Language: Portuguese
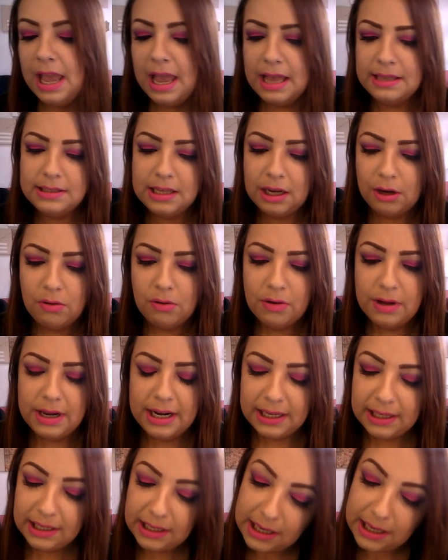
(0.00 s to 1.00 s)
Essa cor
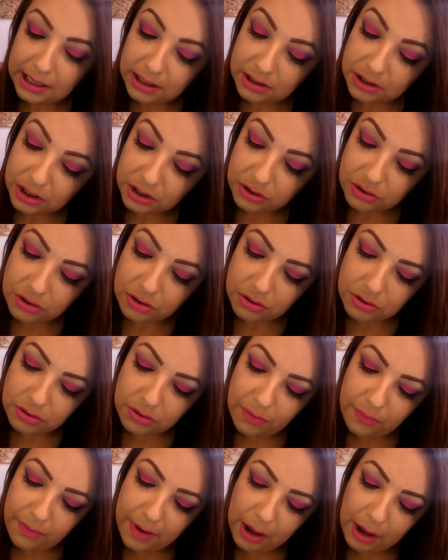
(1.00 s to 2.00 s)
aqui, gente,
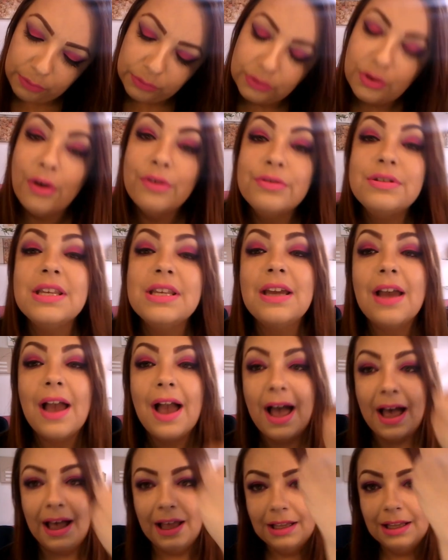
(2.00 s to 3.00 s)
deixa eu ver, é o Doce
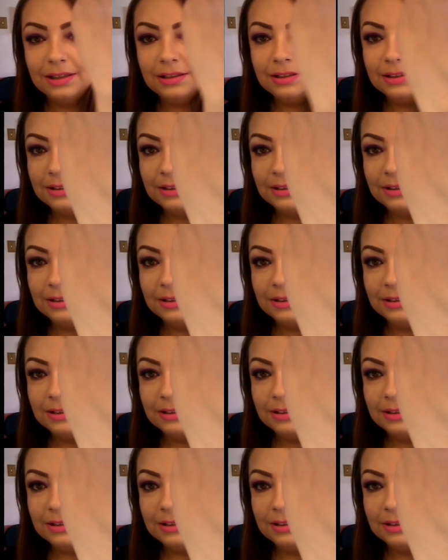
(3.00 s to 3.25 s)
K,